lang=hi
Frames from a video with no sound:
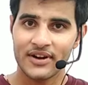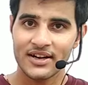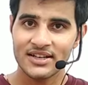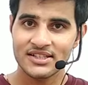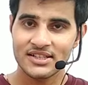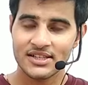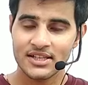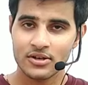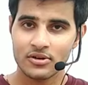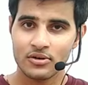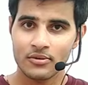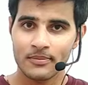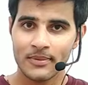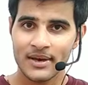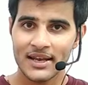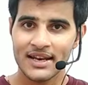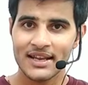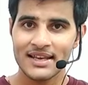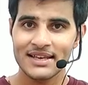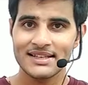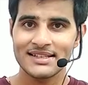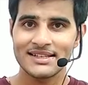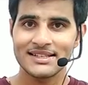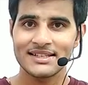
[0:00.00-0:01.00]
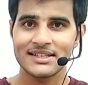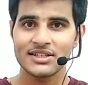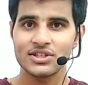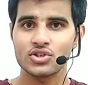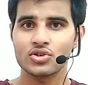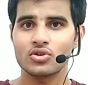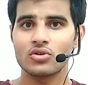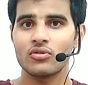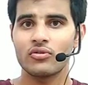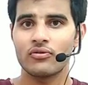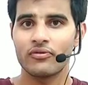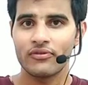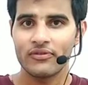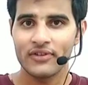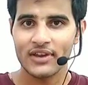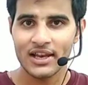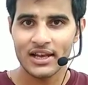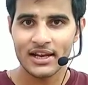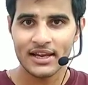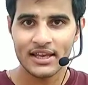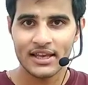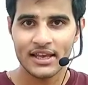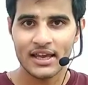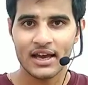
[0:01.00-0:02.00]
फ्रेंड्स देखो मैंने इस चीज़ को
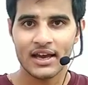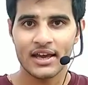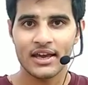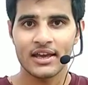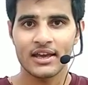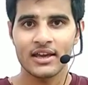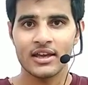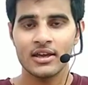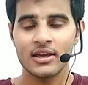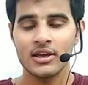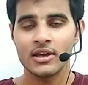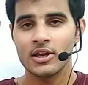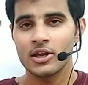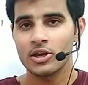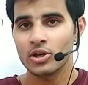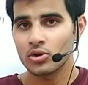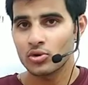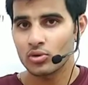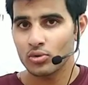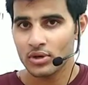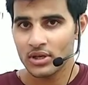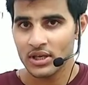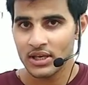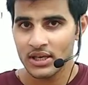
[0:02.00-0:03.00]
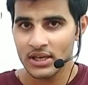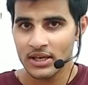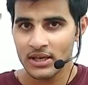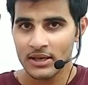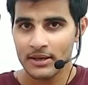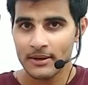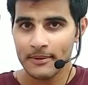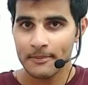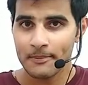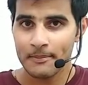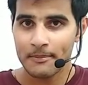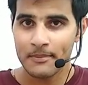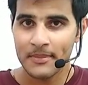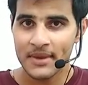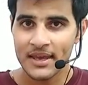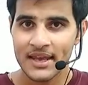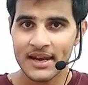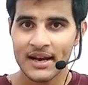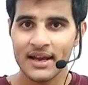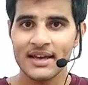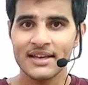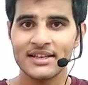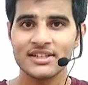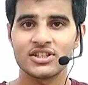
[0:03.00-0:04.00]
फील किया है क्योंकि
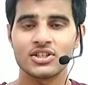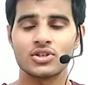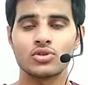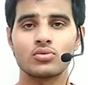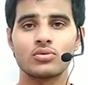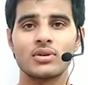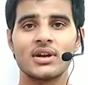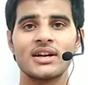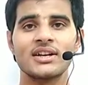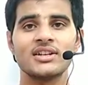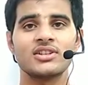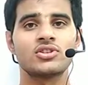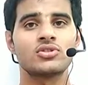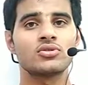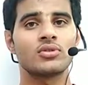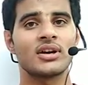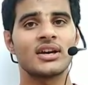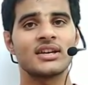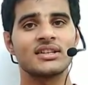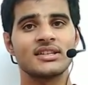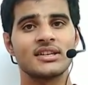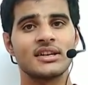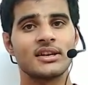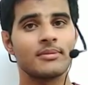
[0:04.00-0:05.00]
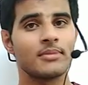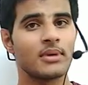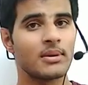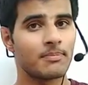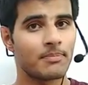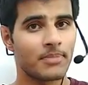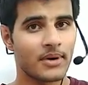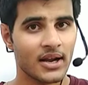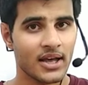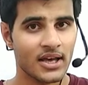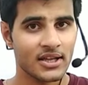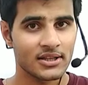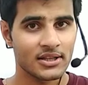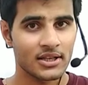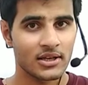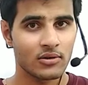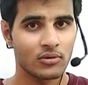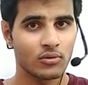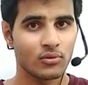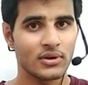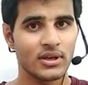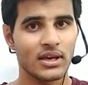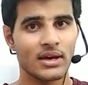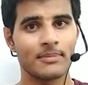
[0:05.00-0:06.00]
मेरा स्टूडेंट्स जो है जिन्हें मैं पढ़ाता
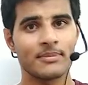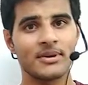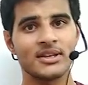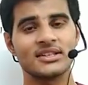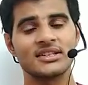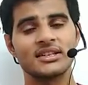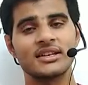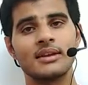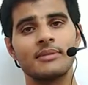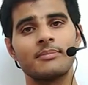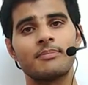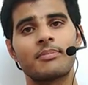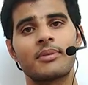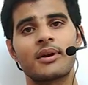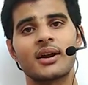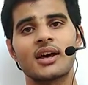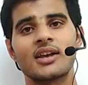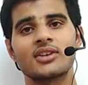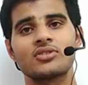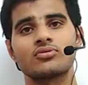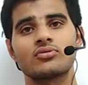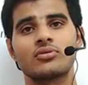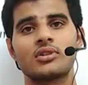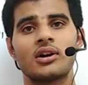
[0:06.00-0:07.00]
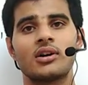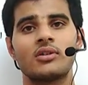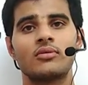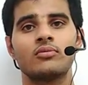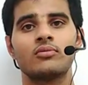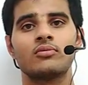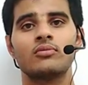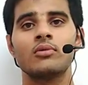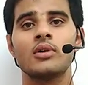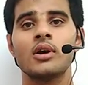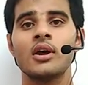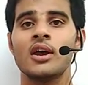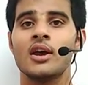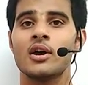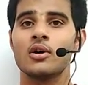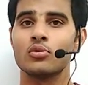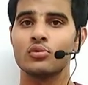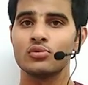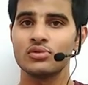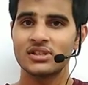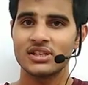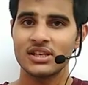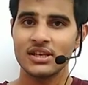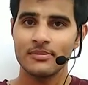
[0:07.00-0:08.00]
हूँ या मैं जिन्हें पढ़ा चुका हूँ
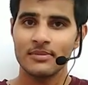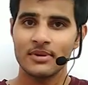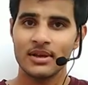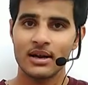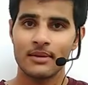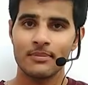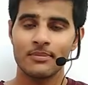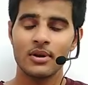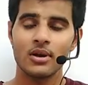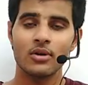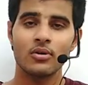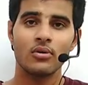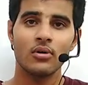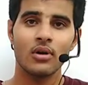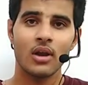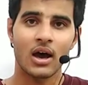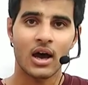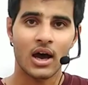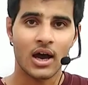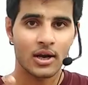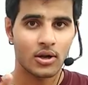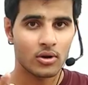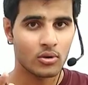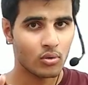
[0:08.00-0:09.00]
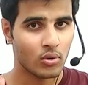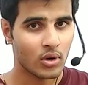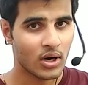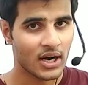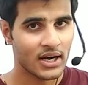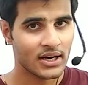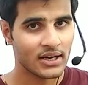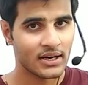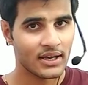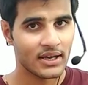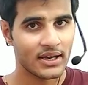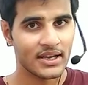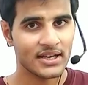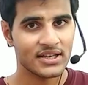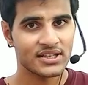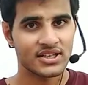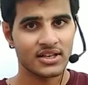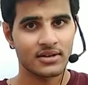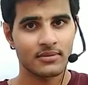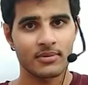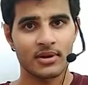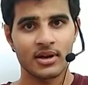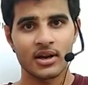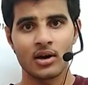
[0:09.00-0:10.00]
उनसे मेरा बिल्कुल हार्ट टू हार्ट
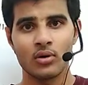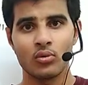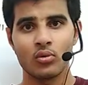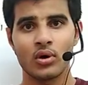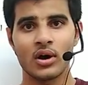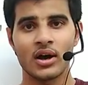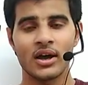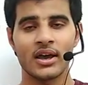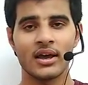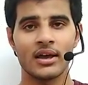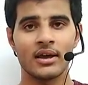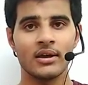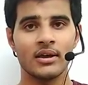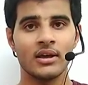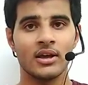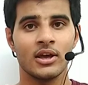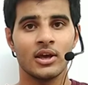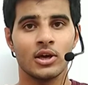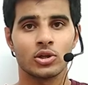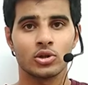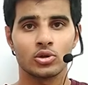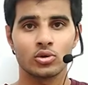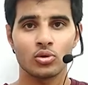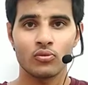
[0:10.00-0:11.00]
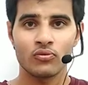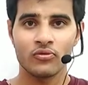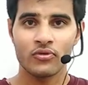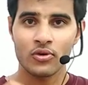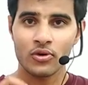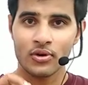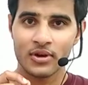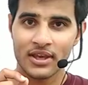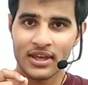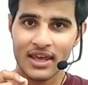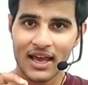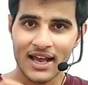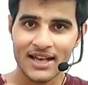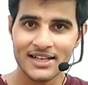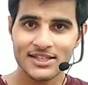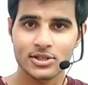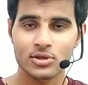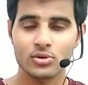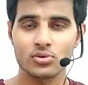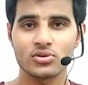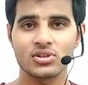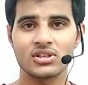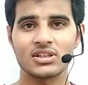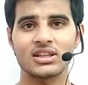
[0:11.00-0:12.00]
कनेक्शन बना हुआ है तो वो क्या
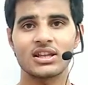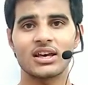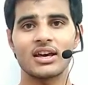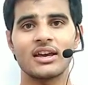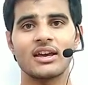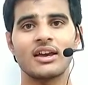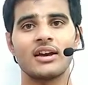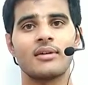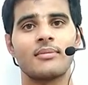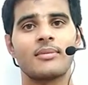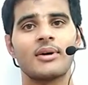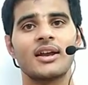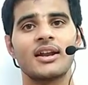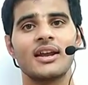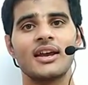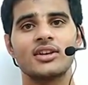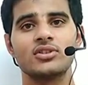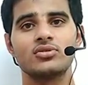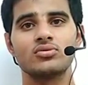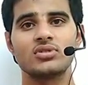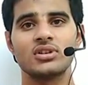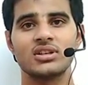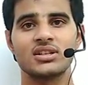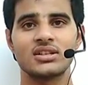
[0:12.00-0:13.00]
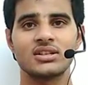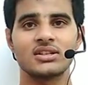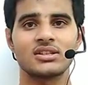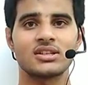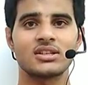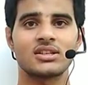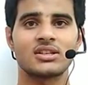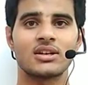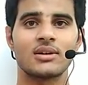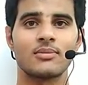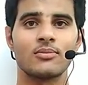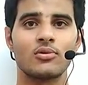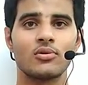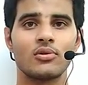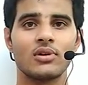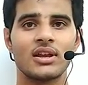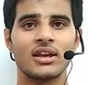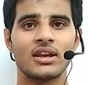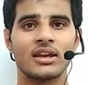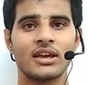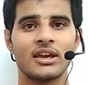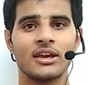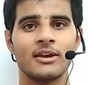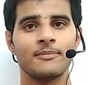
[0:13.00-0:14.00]
सोचता है हमारे एजुकेशन सिस्टम को
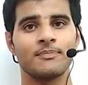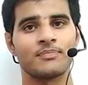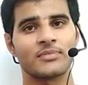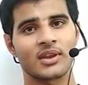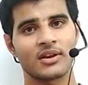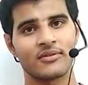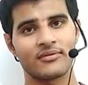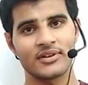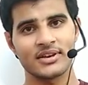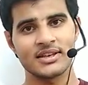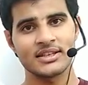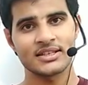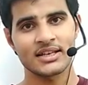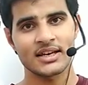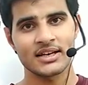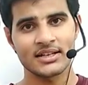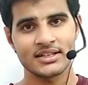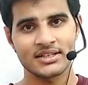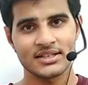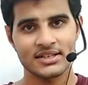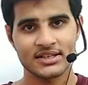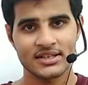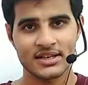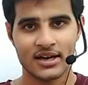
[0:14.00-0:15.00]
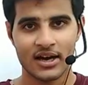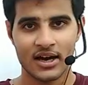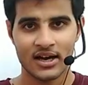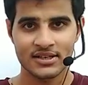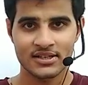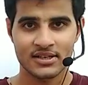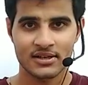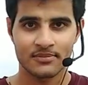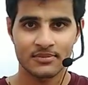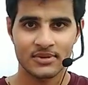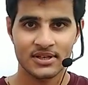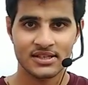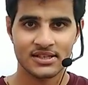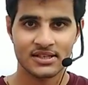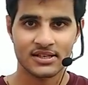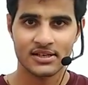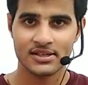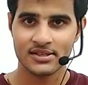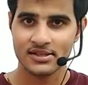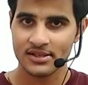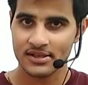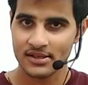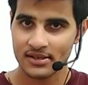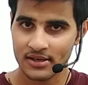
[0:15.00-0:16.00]
लेके वही सारी चीज़ें आज हम
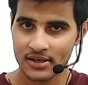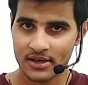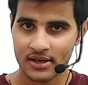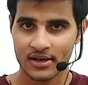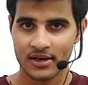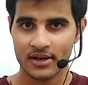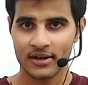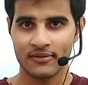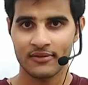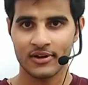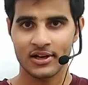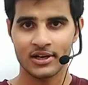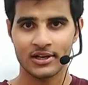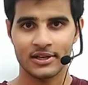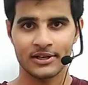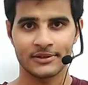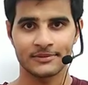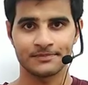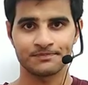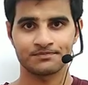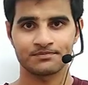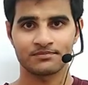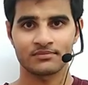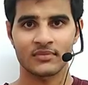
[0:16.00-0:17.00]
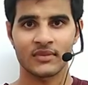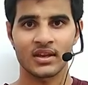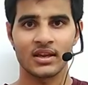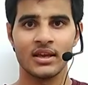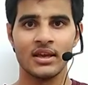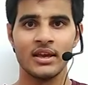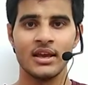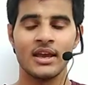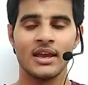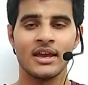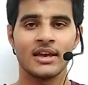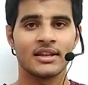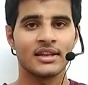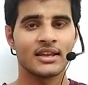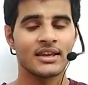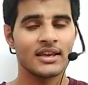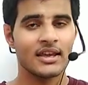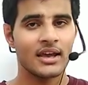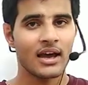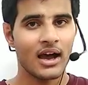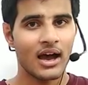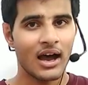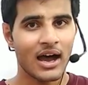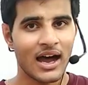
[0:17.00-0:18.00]
डिस्कस करने वाले हैं
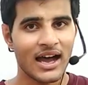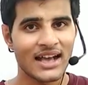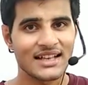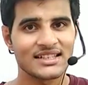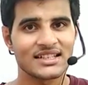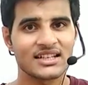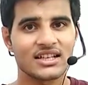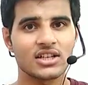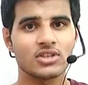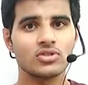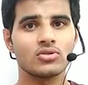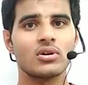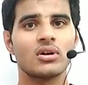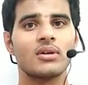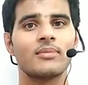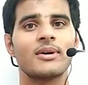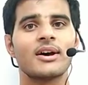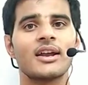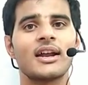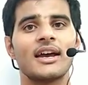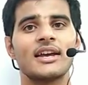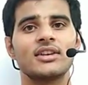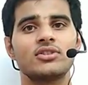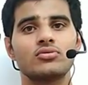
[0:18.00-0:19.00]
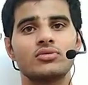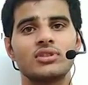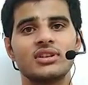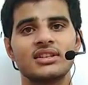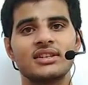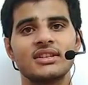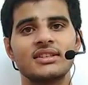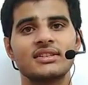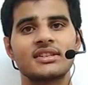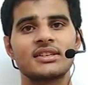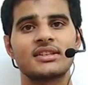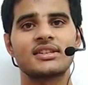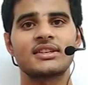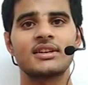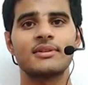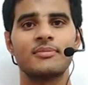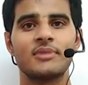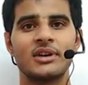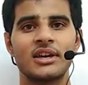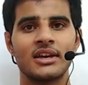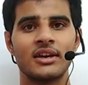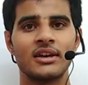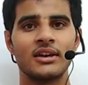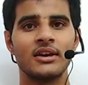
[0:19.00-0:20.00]
देखिए आज का जो हमारा एजुकेशन
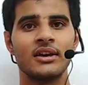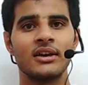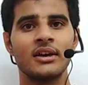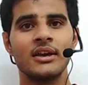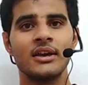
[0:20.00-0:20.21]
सिस्टम है